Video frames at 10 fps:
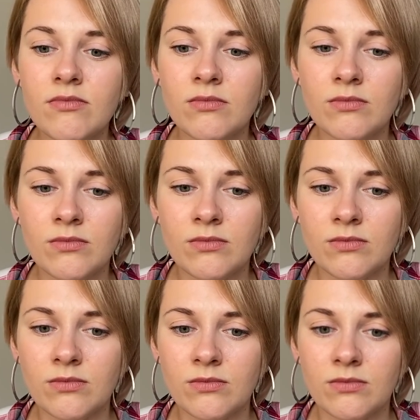
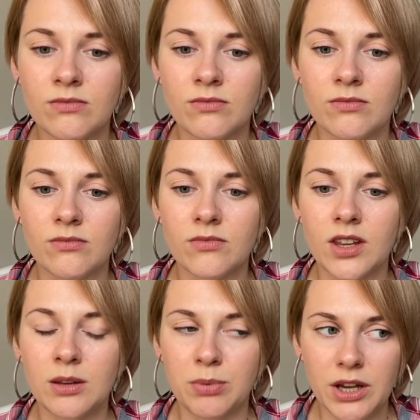
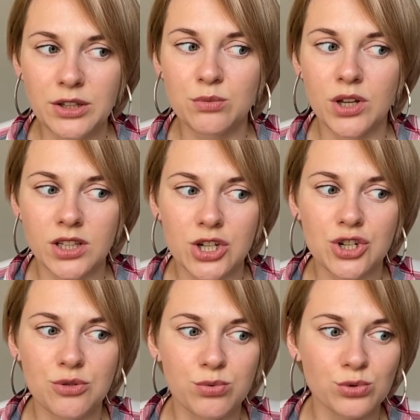И поэтому я даже
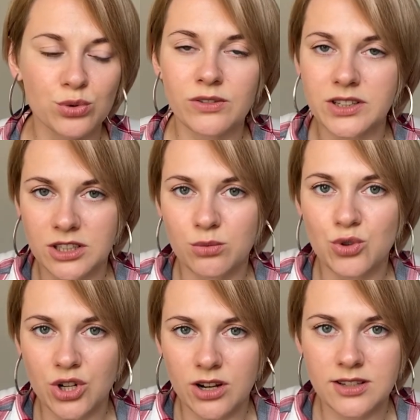не буду давать этому
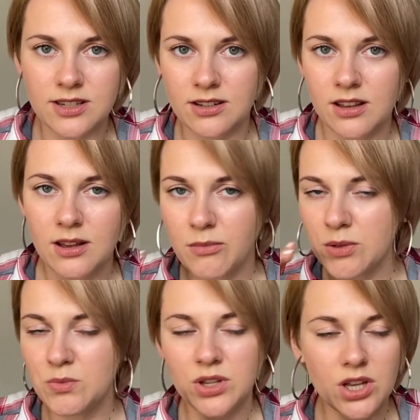шанса,
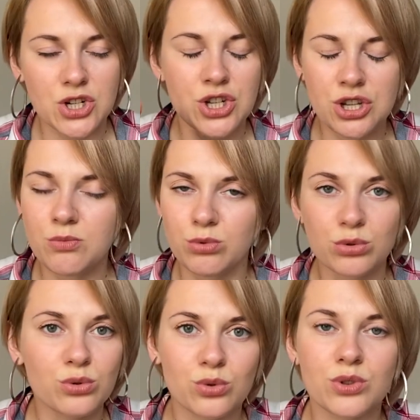поэтому я даже не
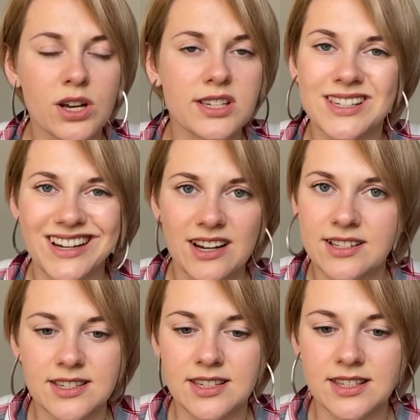буду туда
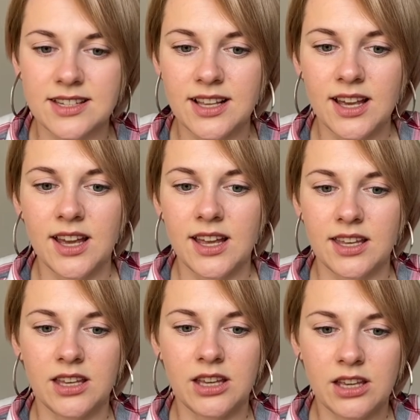заходить.
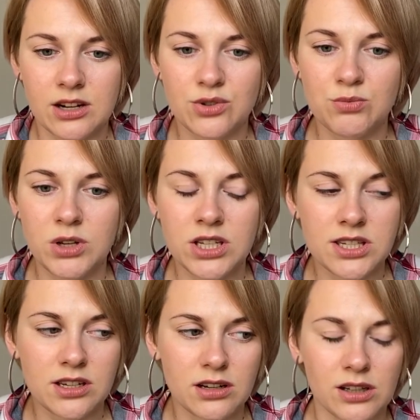И,
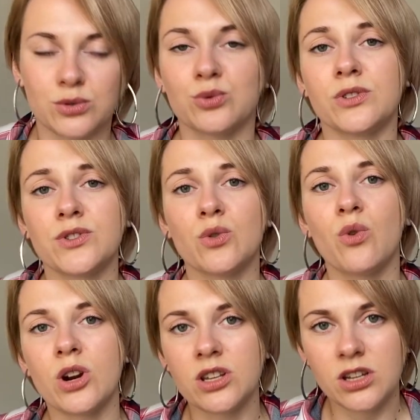разумеется, откуда все
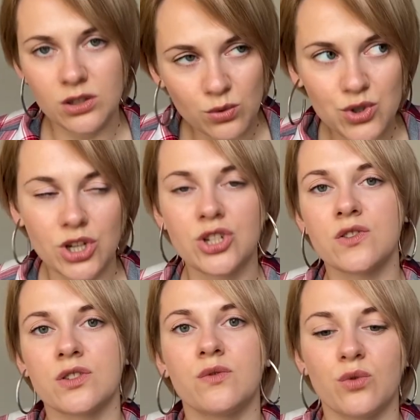корни? Ну, чаще
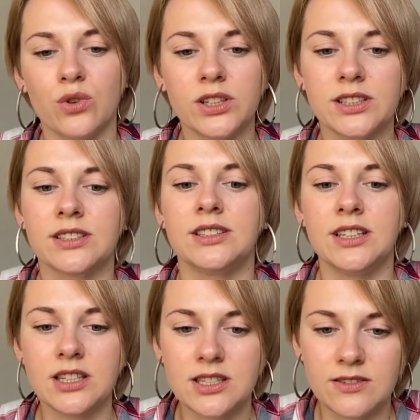всего это
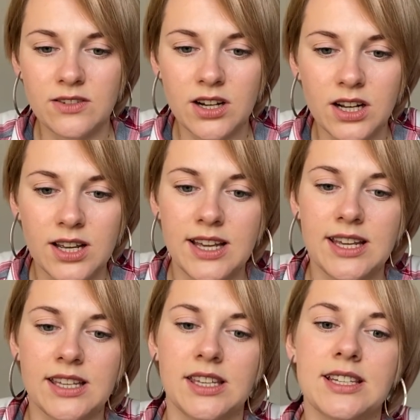детство
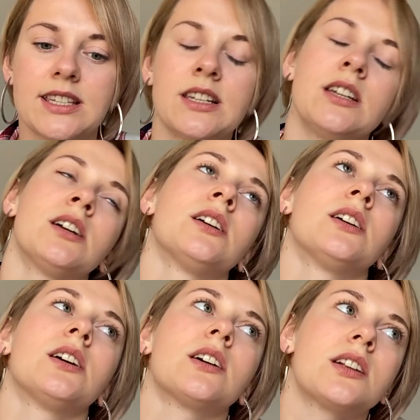если
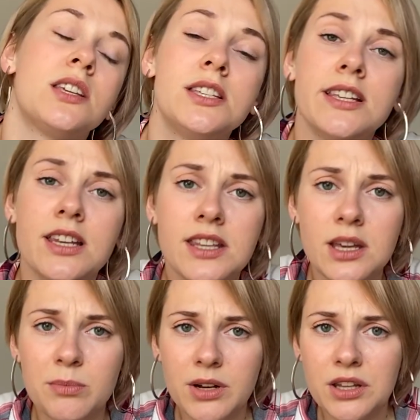а, родители
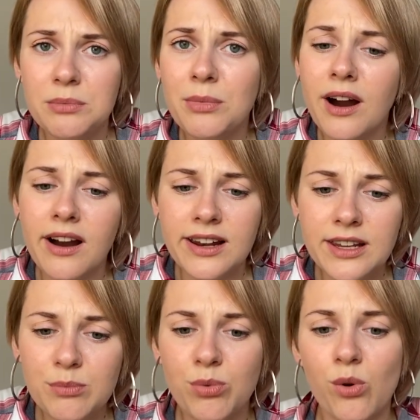не
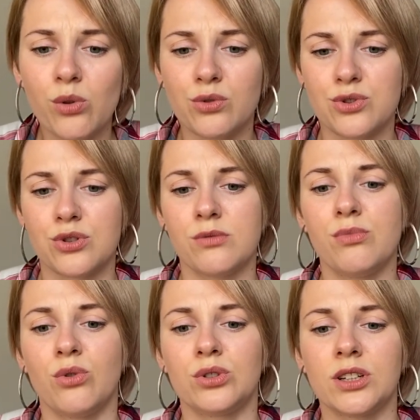принимали полностью
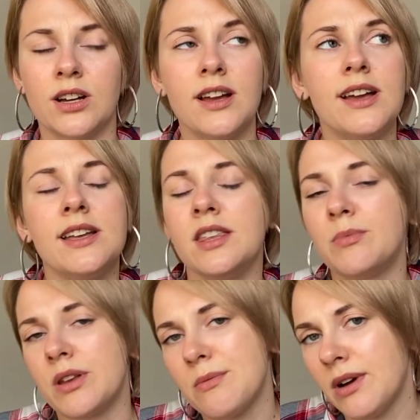ребенка, не
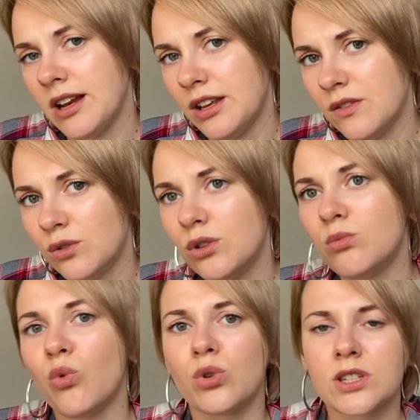принимали его
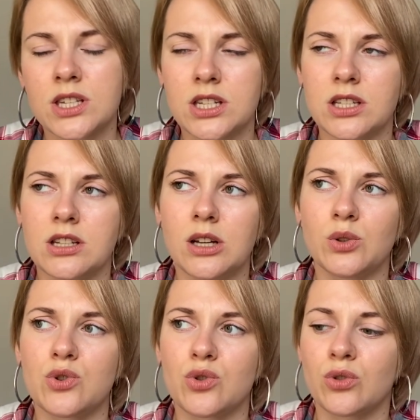эмоции, да,
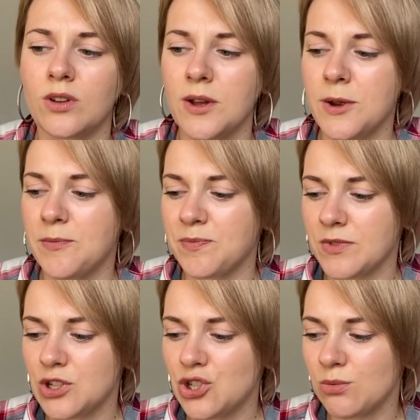то есть он
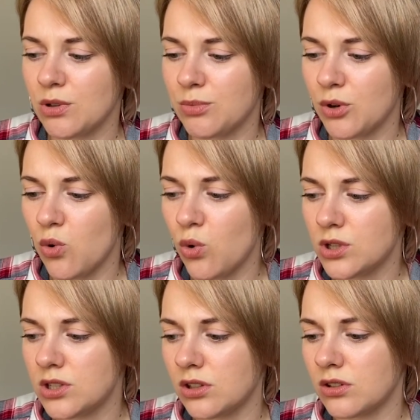с чем-то
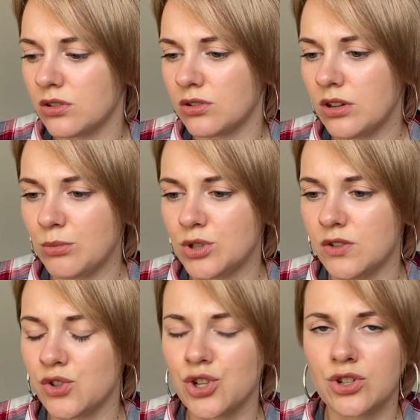приходит, э, там
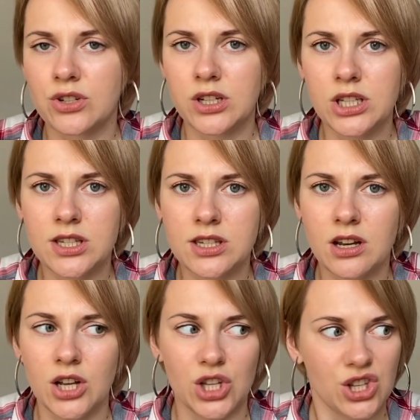девочка
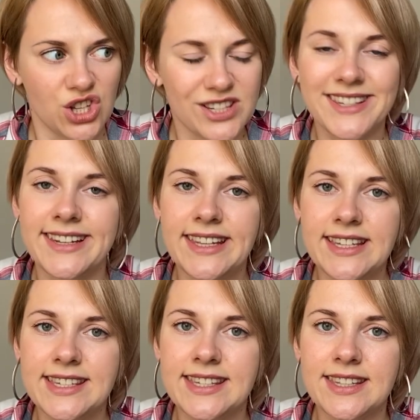злится, не
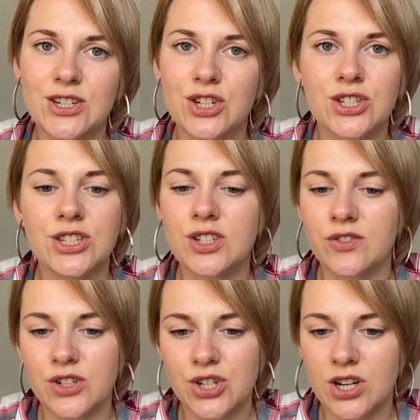злись ты же
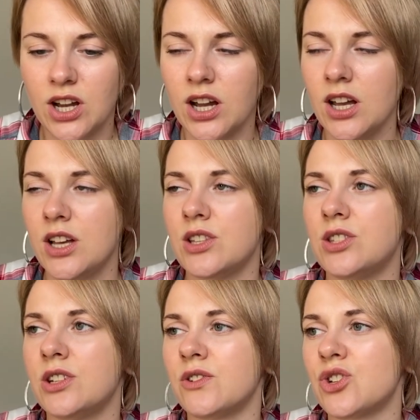девочка,
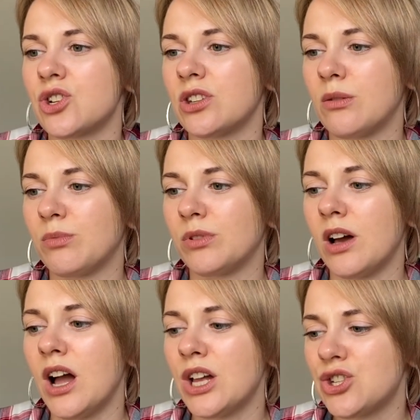девочка там
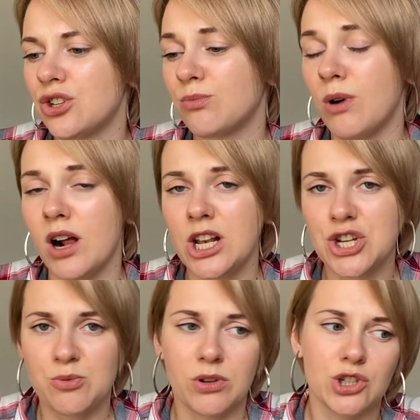плачет,
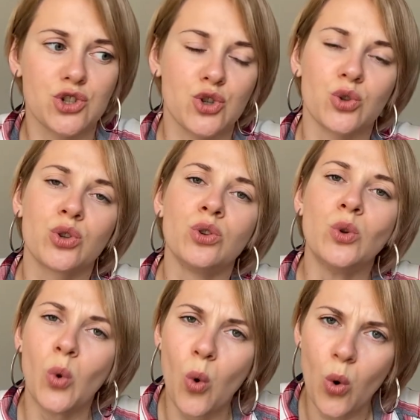мальчик плачет, что ты
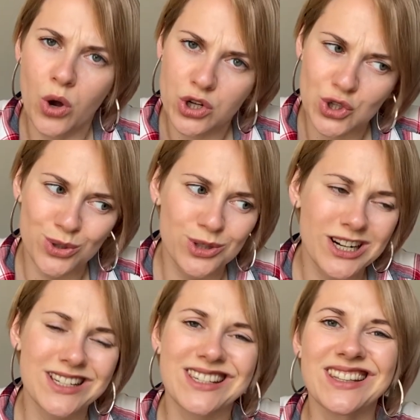ноешь, что ты
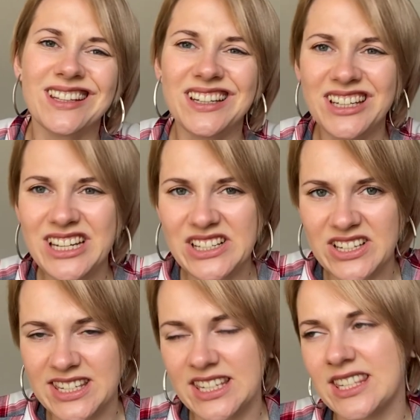
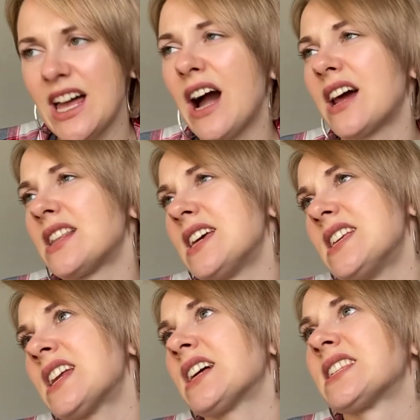разнылась, не сахарная
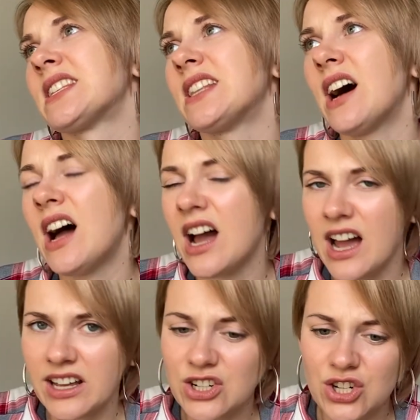не
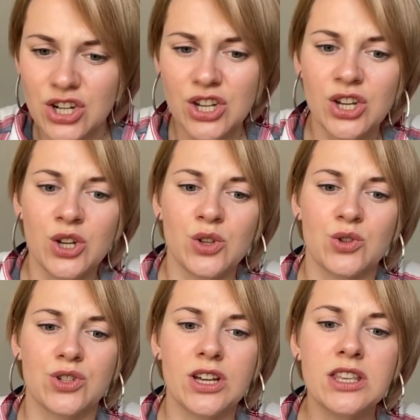растаешь, то
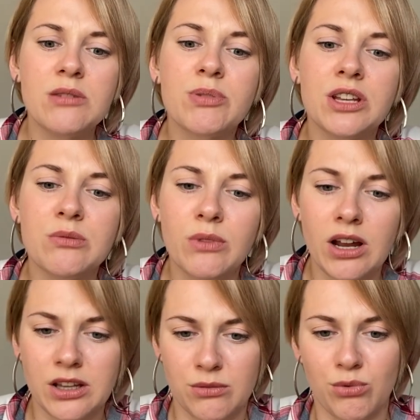есть, да, не
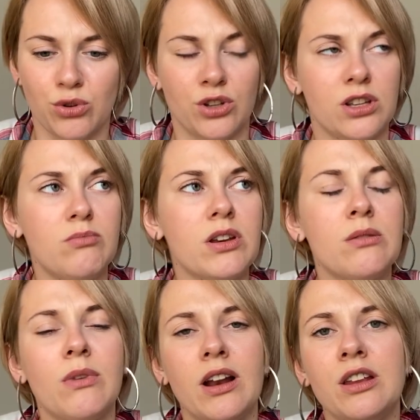принимали ребенка, не
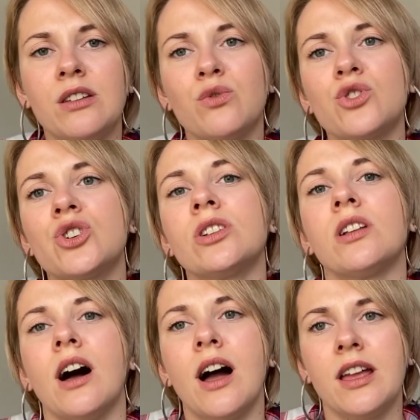принимали его
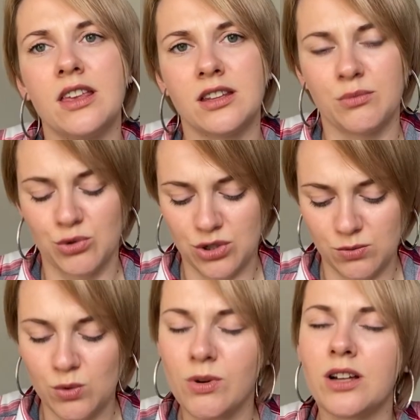желания,
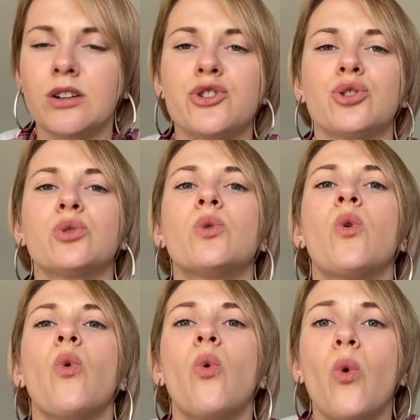допустим, ну мало ли что ты
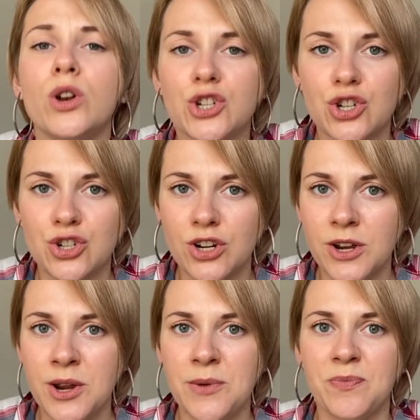хочешь,
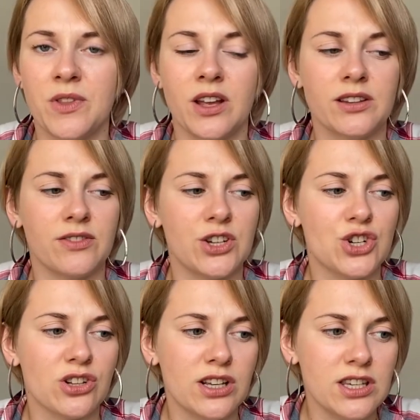да, твои
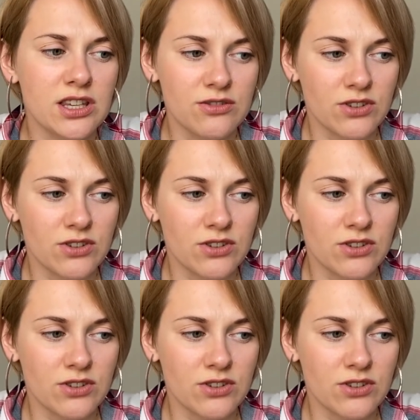желания не